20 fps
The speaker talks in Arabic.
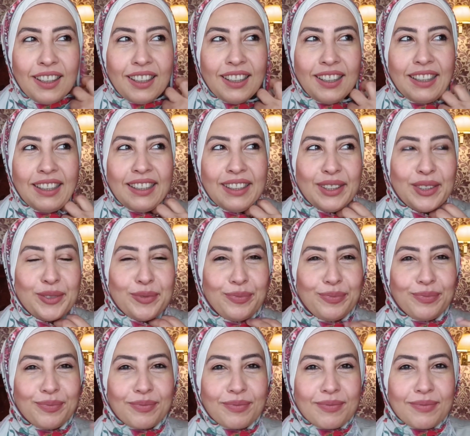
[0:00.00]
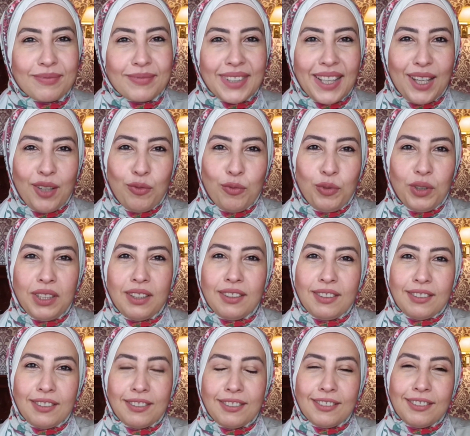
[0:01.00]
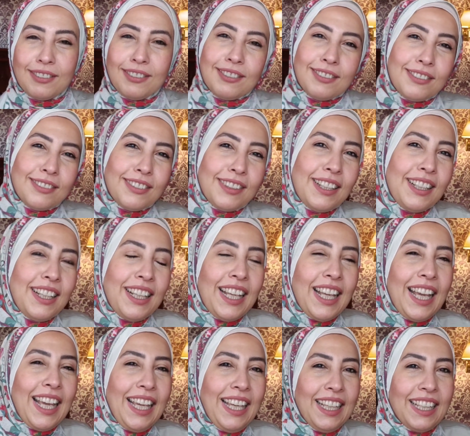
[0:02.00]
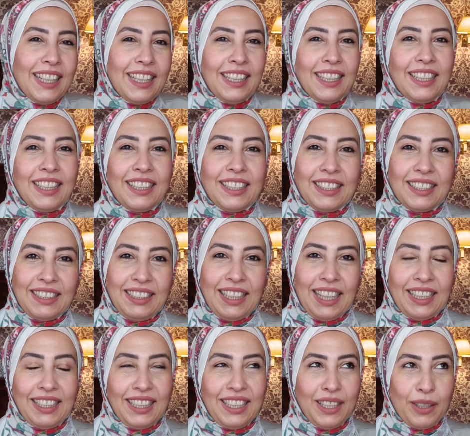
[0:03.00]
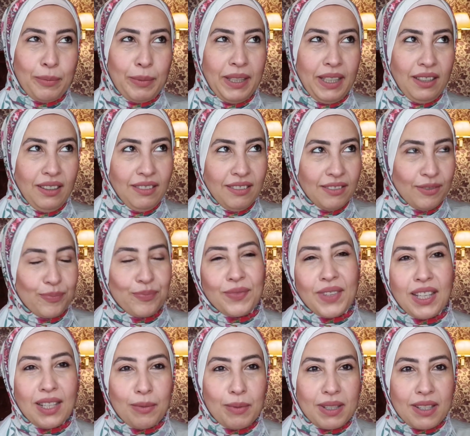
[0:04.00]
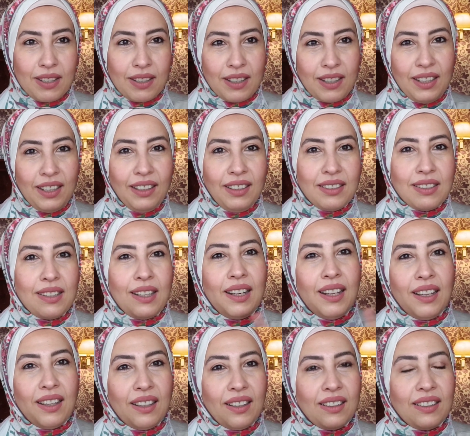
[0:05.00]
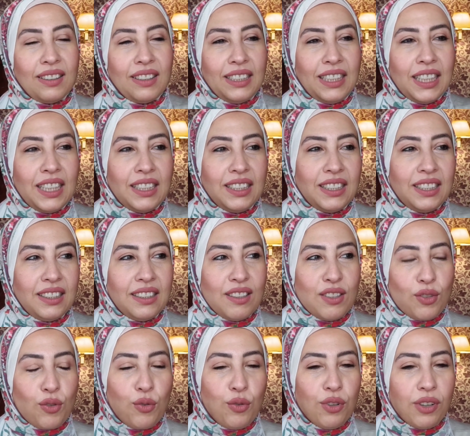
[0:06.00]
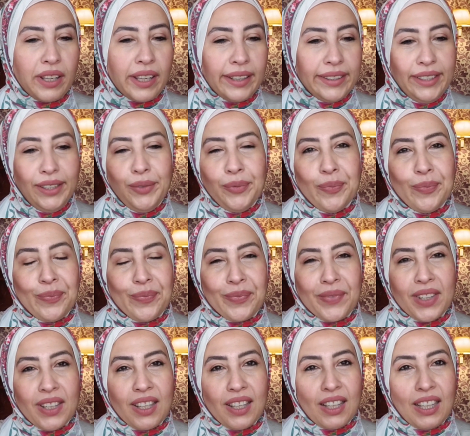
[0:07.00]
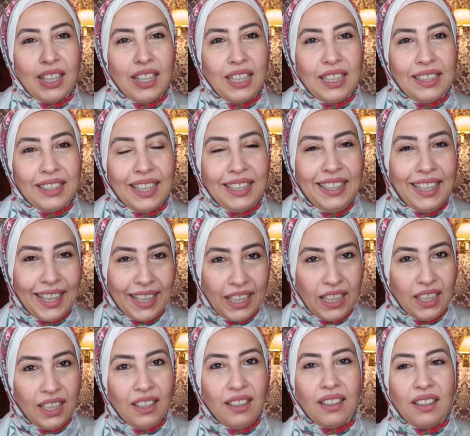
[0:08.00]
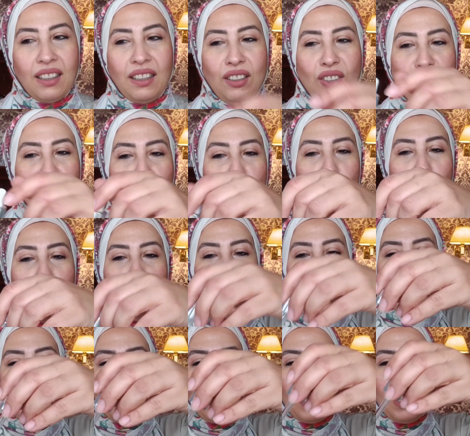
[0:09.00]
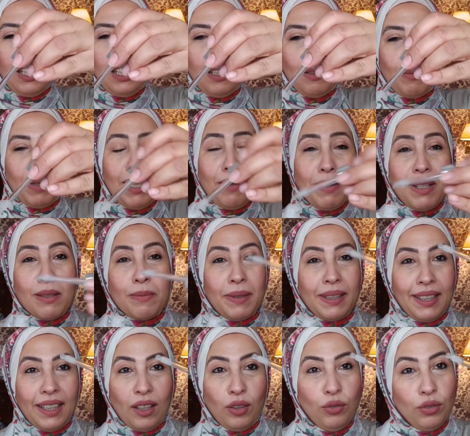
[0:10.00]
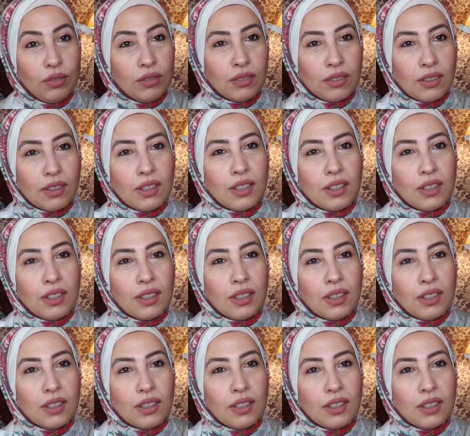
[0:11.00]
آه اول حاجه يعني ايجابيه انا بسجلها ادالها يعني سكور يعني آه آه تاني حاجه ان هو الملمس بتاعه